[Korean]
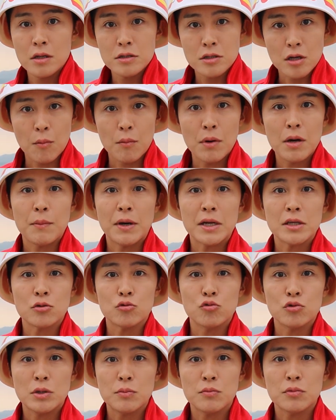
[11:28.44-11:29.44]
정말 많은
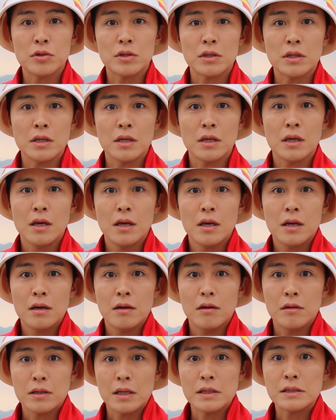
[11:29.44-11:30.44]
군인분들이
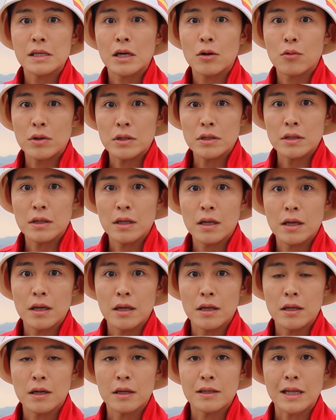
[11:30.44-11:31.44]
어, 대체하고 있는데
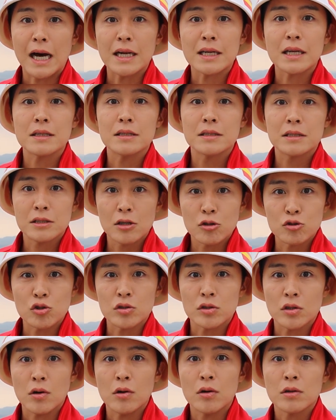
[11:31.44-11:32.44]
이렇게 나라를
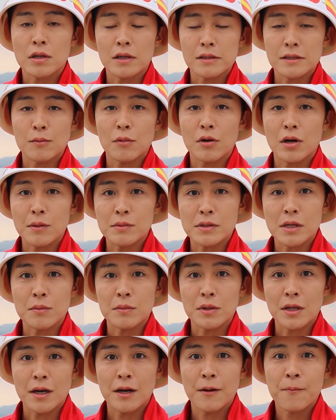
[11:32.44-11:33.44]
지켜주셔서 다시 한번
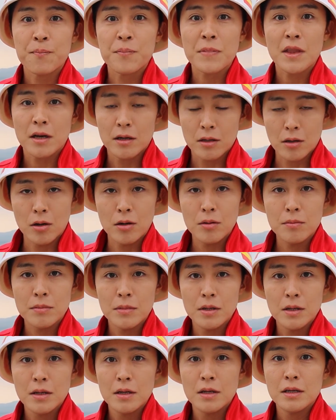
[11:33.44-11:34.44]
감사합니다 그럼
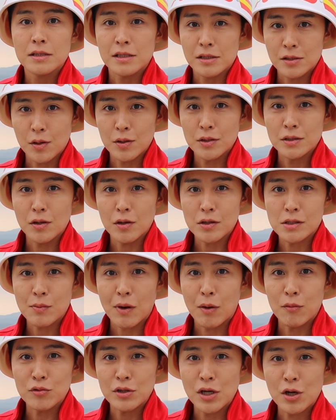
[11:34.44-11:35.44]
이제 저희는 여기서
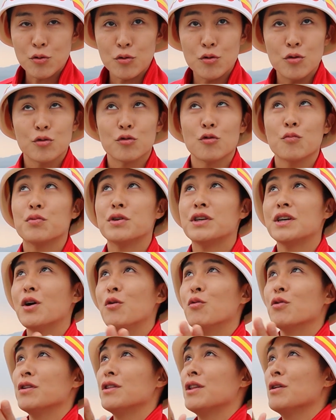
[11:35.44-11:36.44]
마무리하고 또 비가
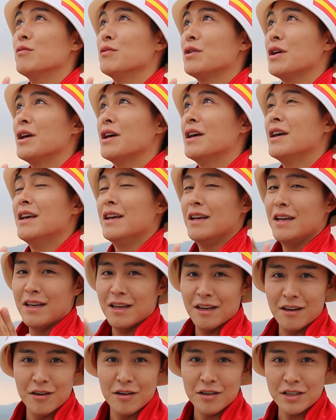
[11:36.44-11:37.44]
오기 때문에
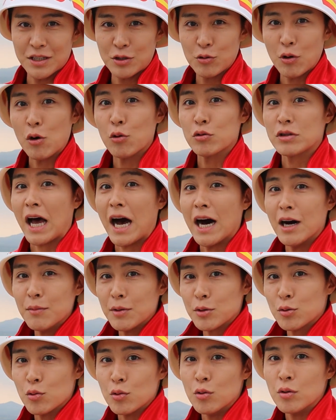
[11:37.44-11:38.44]
어, 이동하고 다음에
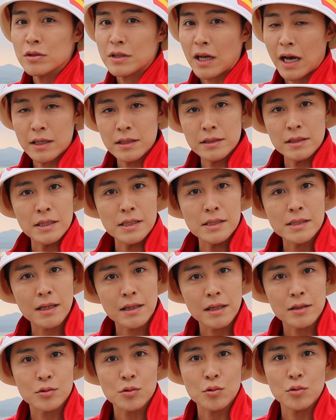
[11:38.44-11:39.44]
또 다른
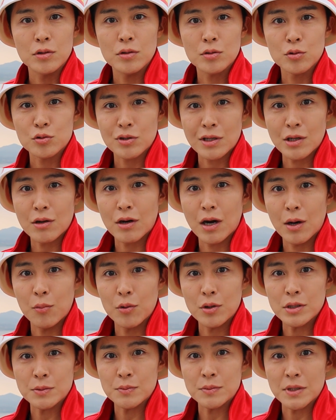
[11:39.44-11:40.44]
이사단 쪽을 또 촬영
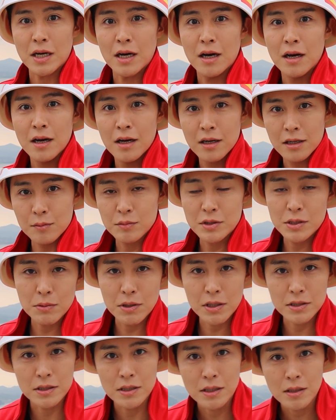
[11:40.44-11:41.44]
가보겠습니다 그럼
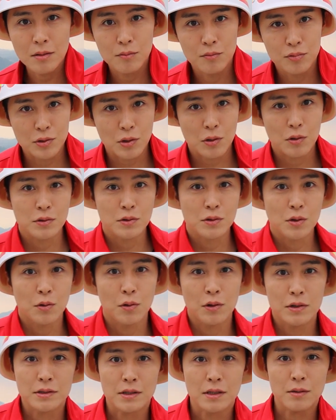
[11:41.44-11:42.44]
지금까지 무조건
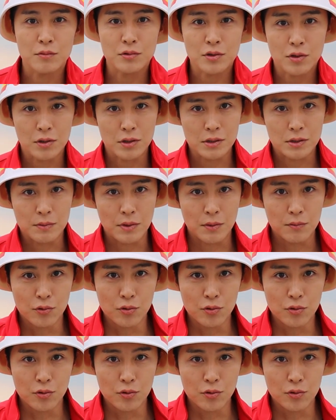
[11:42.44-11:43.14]
성공하는 사람 무조건이었습니다